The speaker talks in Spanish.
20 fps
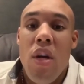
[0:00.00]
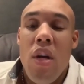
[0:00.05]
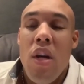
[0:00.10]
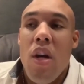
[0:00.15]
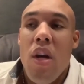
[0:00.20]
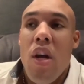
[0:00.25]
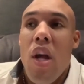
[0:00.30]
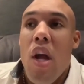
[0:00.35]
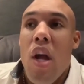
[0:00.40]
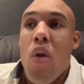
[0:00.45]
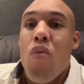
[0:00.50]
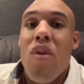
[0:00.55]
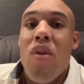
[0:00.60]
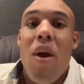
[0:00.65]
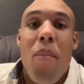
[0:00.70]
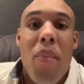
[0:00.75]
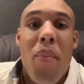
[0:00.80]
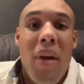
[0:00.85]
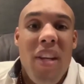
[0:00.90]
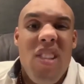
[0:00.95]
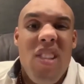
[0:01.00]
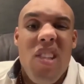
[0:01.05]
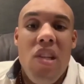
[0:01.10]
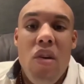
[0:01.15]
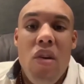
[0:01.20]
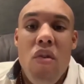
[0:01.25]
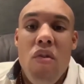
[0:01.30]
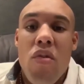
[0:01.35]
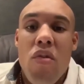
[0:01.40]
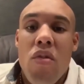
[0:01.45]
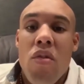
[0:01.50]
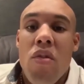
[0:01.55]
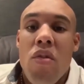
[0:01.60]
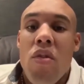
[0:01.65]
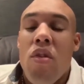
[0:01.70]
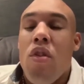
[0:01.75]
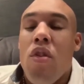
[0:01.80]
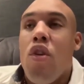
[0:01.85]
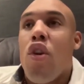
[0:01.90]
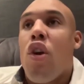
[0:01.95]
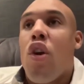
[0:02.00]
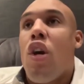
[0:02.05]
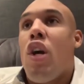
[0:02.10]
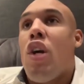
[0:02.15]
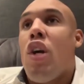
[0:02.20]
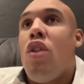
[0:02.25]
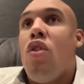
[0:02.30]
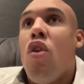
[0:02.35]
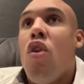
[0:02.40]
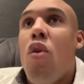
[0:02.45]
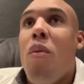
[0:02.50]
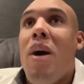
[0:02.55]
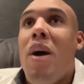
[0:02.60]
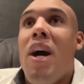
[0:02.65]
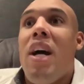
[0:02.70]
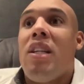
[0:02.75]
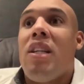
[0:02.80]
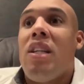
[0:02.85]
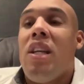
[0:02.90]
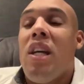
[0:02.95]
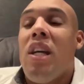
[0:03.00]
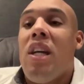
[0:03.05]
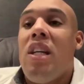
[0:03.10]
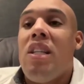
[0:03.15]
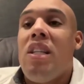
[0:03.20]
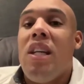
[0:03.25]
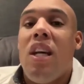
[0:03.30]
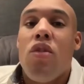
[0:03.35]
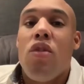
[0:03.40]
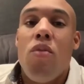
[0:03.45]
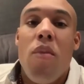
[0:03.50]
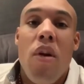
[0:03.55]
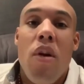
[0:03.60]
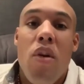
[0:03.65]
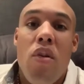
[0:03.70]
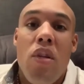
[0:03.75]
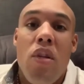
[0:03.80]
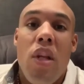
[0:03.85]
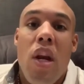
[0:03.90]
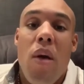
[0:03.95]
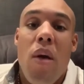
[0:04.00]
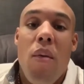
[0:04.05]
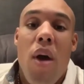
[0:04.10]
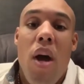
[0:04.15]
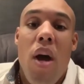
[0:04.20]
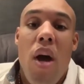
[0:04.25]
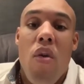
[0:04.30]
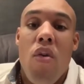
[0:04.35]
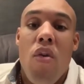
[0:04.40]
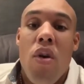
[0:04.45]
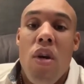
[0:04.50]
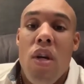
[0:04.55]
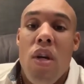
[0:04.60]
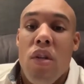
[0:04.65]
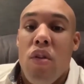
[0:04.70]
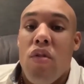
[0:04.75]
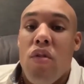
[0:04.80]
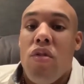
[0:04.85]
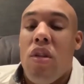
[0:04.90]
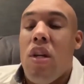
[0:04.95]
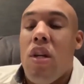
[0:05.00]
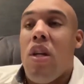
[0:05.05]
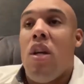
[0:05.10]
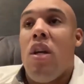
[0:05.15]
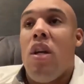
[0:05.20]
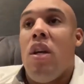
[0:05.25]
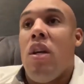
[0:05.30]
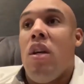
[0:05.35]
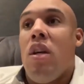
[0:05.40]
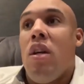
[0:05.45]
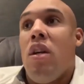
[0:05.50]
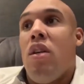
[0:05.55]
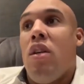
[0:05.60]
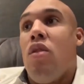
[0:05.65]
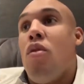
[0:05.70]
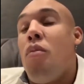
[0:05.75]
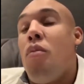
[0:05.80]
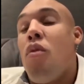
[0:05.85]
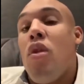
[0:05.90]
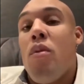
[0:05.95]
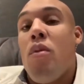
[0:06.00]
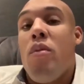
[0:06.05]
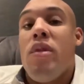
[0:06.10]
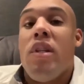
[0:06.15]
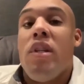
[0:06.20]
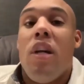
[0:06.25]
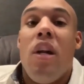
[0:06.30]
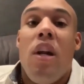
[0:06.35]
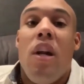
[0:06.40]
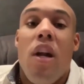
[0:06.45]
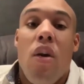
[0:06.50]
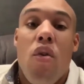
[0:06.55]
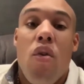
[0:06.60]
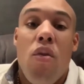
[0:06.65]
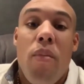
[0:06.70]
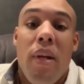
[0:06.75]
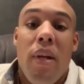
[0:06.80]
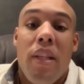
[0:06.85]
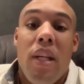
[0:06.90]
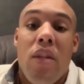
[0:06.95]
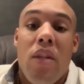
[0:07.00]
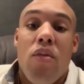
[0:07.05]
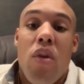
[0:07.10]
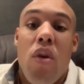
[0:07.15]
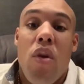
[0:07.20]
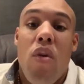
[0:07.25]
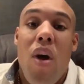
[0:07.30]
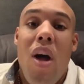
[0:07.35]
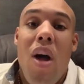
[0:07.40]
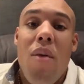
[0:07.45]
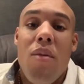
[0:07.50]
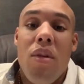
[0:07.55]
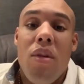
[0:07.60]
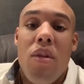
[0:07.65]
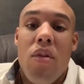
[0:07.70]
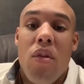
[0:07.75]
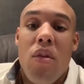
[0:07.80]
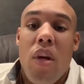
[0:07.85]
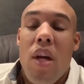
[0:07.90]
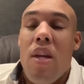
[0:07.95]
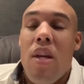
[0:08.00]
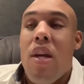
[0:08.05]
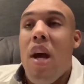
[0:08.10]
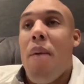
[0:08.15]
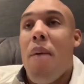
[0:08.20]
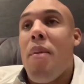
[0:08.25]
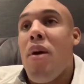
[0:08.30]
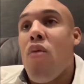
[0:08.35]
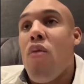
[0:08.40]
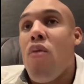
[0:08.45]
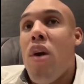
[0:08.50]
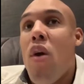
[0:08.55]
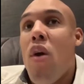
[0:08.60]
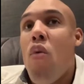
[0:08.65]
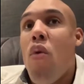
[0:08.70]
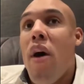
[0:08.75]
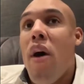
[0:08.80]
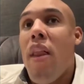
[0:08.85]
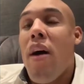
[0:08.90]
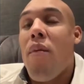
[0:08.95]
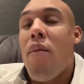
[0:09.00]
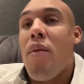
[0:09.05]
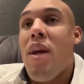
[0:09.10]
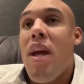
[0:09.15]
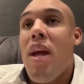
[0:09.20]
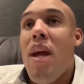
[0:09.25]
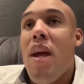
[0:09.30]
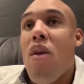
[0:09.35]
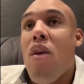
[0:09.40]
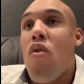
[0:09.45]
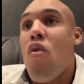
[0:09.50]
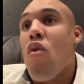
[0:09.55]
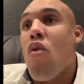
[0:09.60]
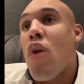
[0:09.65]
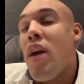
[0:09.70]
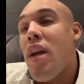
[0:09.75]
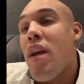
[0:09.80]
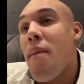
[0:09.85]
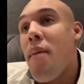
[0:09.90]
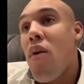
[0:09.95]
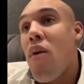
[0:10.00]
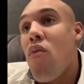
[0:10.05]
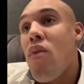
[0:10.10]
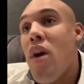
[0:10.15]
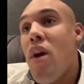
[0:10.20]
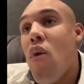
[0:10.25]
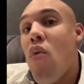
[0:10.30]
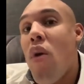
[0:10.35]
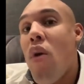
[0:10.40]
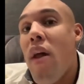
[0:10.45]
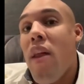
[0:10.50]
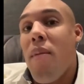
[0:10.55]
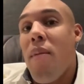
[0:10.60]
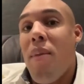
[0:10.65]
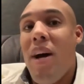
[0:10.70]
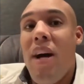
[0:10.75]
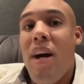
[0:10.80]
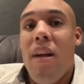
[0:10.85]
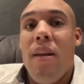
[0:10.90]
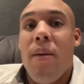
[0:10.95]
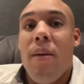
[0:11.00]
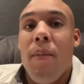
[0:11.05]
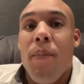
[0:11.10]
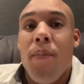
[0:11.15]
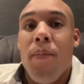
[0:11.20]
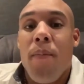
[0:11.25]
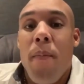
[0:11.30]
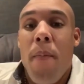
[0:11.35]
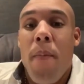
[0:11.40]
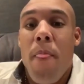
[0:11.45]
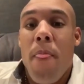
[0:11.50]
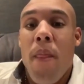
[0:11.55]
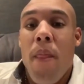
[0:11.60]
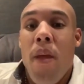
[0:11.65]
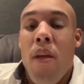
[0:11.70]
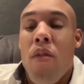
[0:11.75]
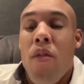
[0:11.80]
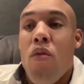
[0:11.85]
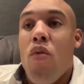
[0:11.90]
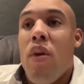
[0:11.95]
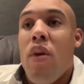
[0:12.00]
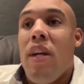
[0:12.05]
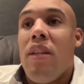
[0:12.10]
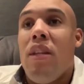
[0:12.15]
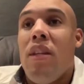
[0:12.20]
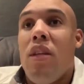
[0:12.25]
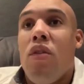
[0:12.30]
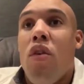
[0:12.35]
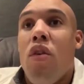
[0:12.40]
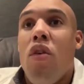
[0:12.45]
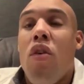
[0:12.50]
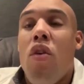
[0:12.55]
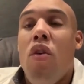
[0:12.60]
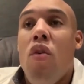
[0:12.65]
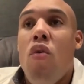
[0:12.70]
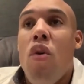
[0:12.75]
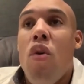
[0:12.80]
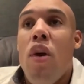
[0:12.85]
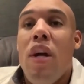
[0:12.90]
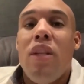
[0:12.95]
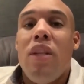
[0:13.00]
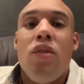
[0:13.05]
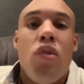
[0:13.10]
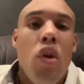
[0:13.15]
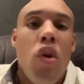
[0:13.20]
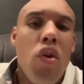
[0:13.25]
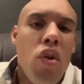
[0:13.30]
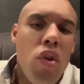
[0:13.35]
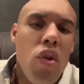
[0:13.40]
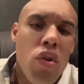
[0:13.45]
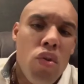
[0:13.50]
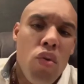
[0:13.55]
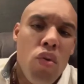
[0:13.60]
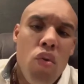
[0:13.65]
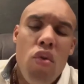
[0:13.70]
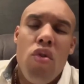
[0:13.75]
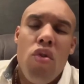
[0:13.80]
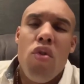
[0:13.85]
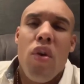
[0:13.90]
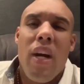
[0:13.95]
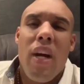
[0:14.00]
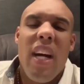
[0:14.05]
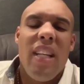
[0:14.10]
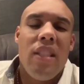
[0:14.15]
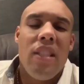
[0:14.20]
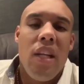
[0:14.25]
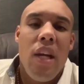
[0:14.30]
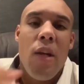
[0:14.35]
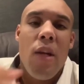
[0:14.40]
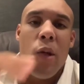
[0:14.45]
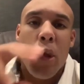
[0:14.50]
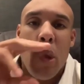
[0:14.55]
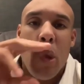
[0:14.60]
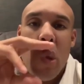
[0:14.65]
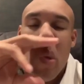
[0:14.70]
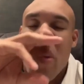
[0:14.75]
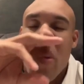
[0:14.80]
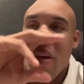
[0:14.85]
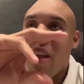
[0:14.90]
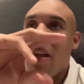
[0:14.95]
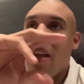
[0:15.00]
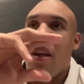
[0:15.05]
en una presión que no van a hacer quizás su mejor trabajo. Entonces, no podemos echarle la culpa tanto a los árbitros que llamen una jugada bien o que llamen una jugada mal. Durante todos los en todos los turnos casi que yo tuve,